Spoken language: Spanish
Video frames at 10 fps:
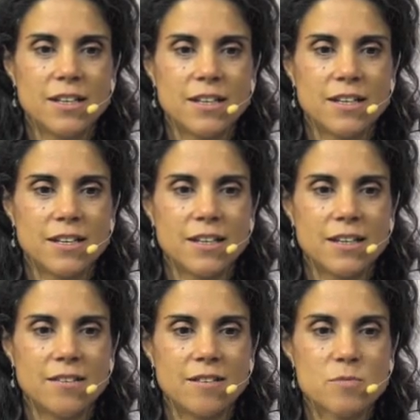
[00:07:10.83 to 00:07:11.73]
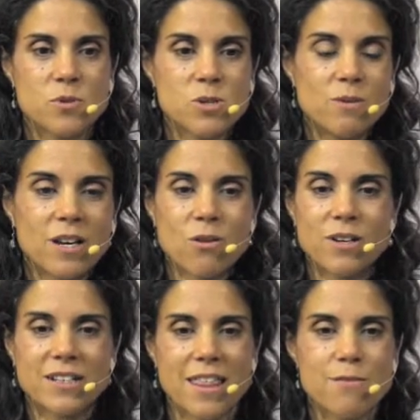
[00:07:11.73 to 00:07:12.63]
Eh, es posible que
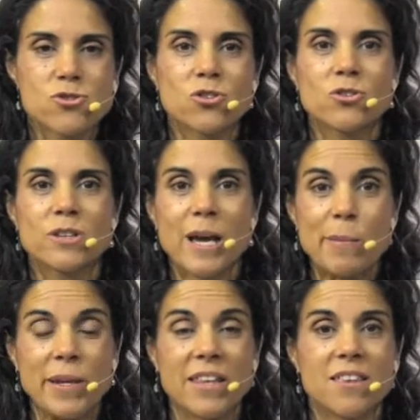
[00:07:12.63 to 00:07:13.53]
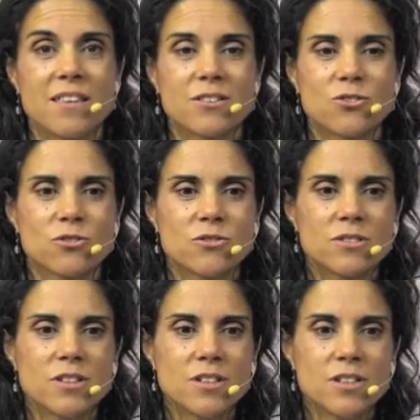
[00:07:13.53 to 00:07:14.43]
cualquiera de vosotros tenga experiencia de esto, ¿no?
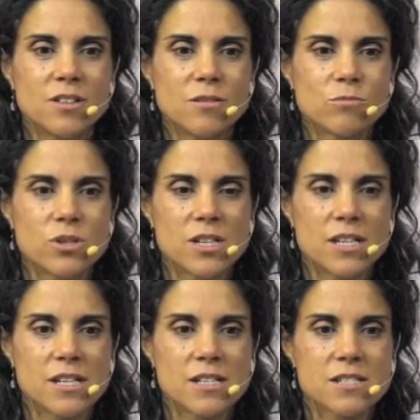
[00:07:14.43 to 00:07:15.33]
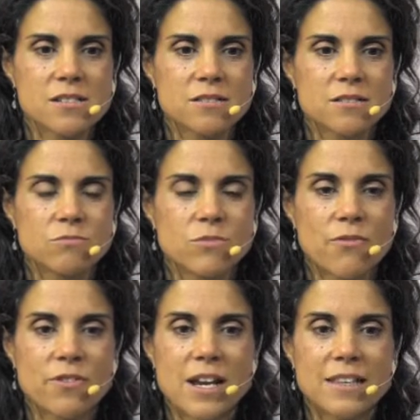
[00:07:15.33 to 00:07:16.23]
Pues
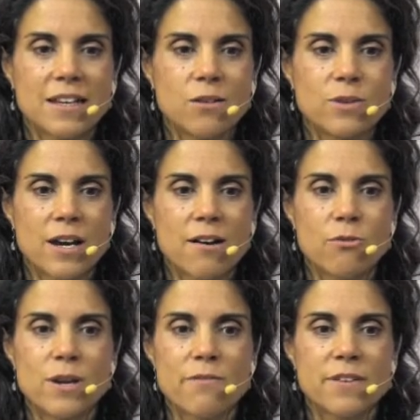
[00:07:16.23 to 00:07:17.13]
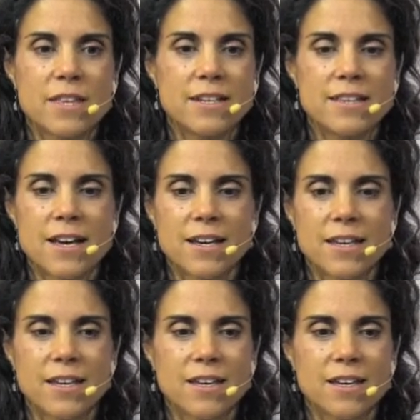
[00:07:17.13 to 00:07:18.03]
una, una, fidelidad
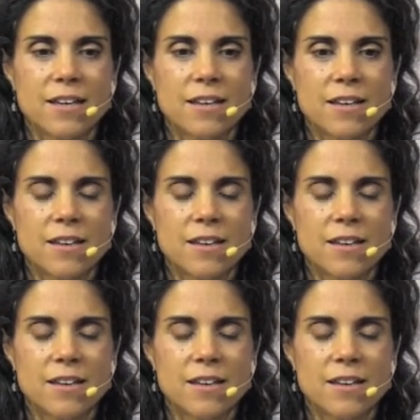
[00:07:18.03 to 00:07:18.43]
que,